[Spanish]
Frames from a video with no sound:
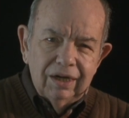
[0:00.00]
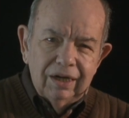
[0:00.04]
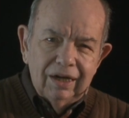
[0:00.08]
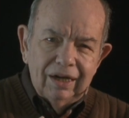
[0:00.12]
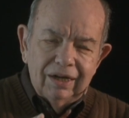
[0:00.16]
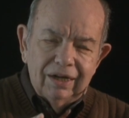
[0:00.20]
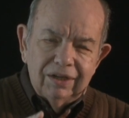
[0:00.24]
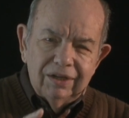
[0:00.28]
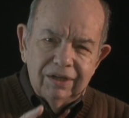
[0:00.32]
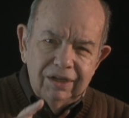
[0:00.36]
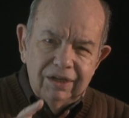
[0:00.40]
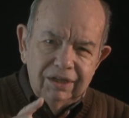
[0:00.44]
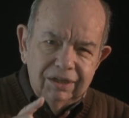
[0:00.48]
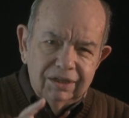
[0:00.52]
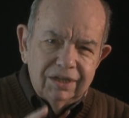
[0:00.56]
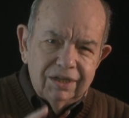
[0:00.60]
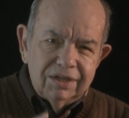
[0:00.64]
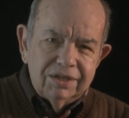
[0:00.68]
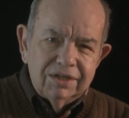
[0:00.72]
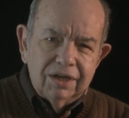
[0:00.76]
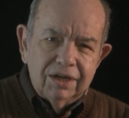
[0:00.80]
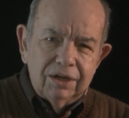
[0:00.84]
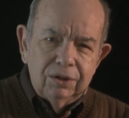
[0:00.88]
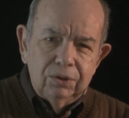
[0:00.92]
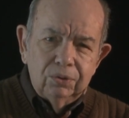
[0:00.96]
la
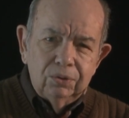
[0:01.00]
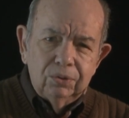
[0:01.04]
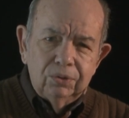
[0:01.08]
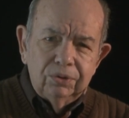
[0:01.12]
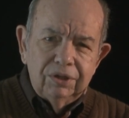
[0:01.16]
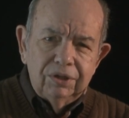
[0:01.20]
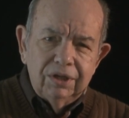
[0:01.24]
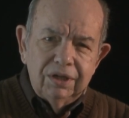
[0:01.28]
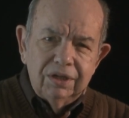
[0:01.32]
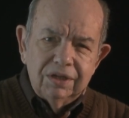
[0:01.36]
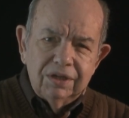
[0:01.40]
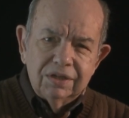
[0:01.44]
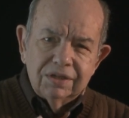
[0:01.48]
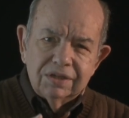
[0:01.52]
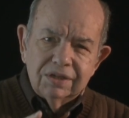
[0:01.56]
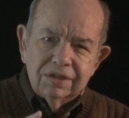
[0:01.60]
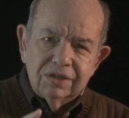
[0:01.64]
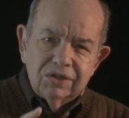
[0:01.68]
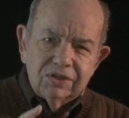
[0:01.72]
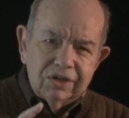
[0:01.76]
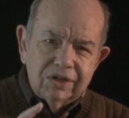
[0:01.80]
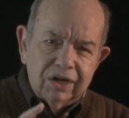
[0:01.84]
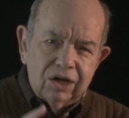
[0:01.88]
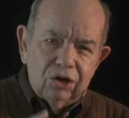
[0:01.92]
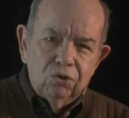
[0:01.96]
tristeza de ustedes
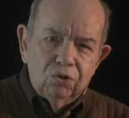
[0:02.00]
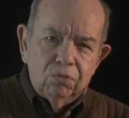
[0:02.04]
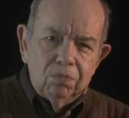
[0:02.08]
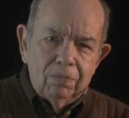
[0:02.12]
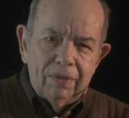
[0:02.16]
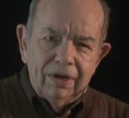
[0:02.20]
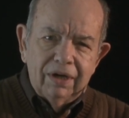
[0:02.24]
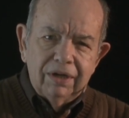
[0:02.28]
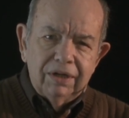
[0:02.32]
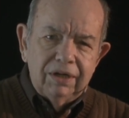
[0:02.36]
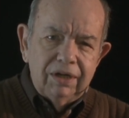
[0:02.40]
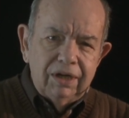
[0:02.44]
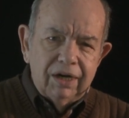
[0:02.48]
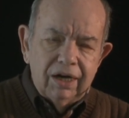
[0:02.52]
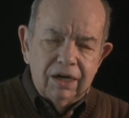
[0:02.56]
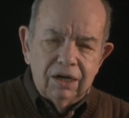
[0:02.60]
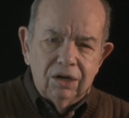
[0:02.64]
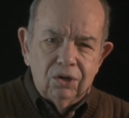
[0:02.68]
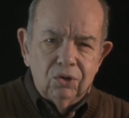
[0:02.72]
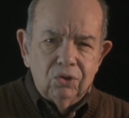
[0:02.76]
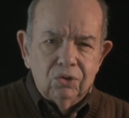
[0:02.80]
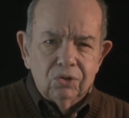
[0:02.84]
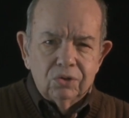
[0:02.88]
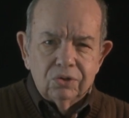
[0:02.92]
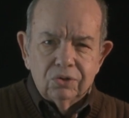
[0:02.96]
se convertirá en
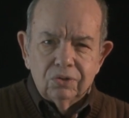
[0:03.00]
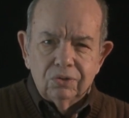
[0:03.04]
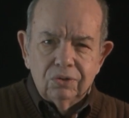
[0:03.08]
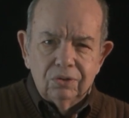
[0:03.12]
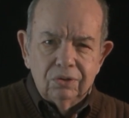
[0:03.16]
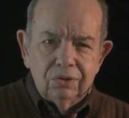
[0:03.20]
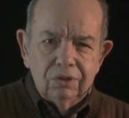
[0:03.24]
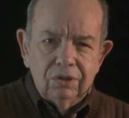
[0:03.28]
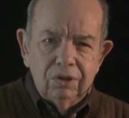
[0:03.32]
gozo.